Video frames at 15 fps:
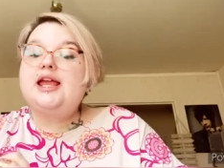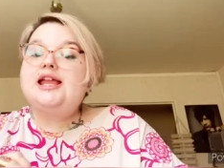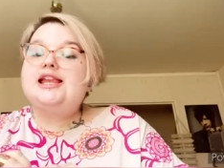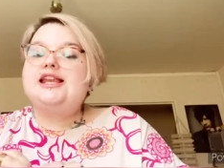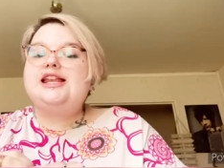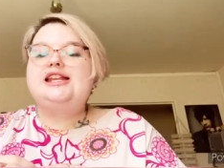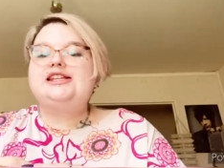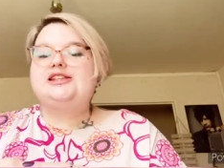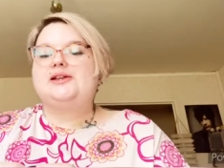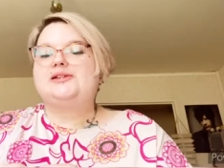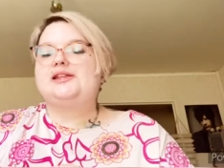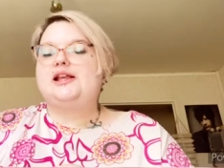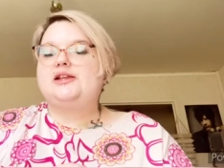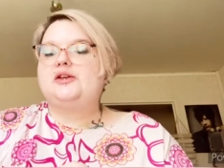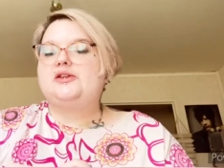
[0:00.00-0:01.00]
lissant
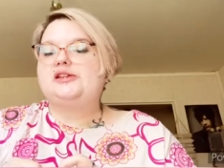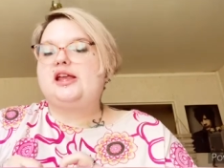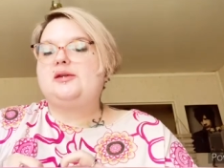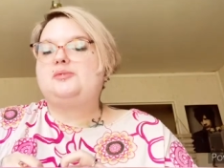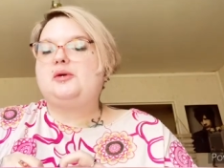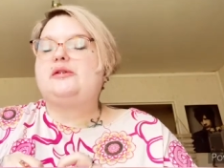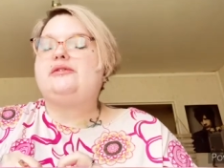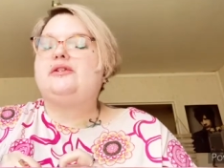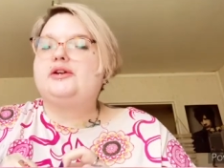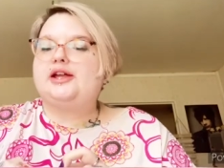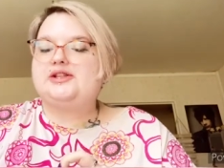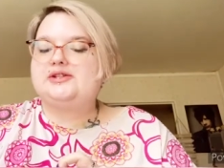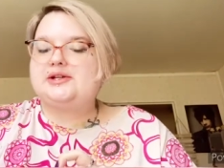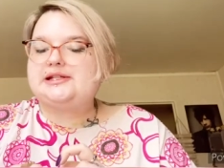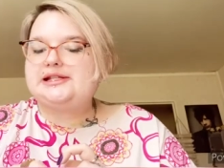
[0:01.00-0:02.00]
5 sur 5, purifiant
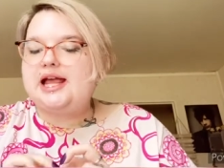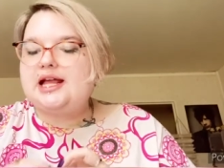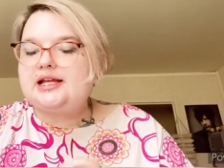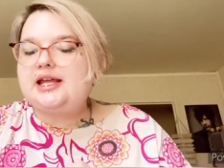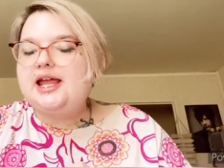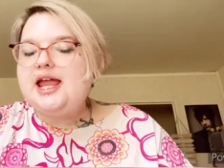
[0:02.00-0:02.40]
4 sur 5,